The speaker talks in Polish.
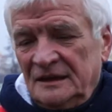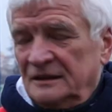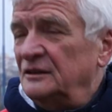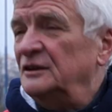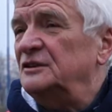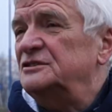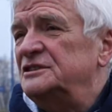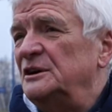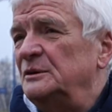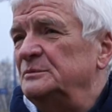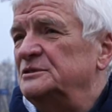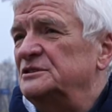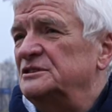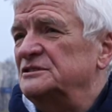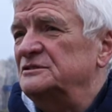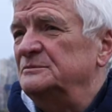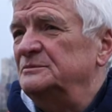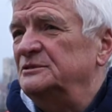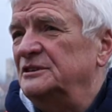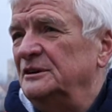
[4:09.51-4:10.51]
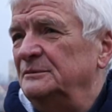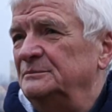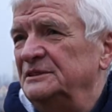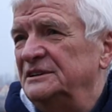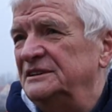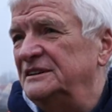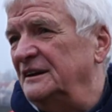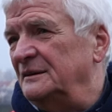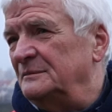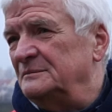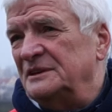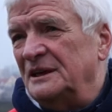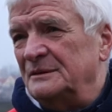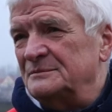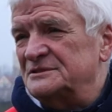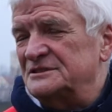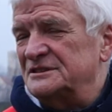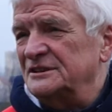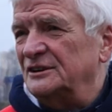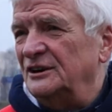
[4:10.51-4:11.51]
No chciałoby się, żeby to byli nie,
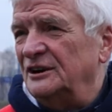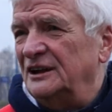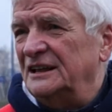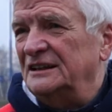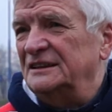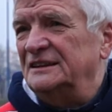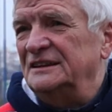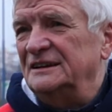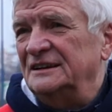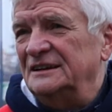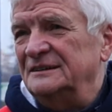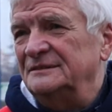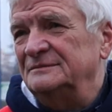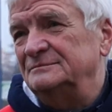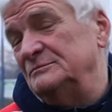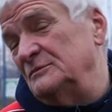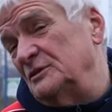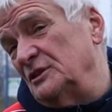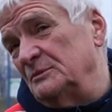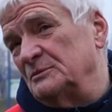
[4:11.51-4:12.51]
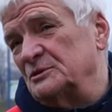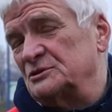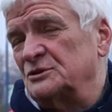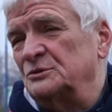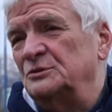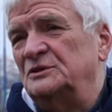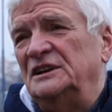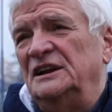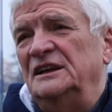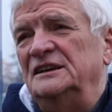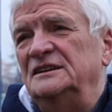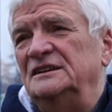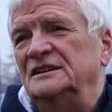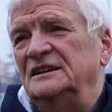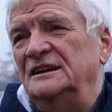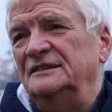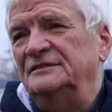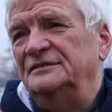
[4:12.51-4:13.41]
Niemcy, Holandia, no może Ukraina.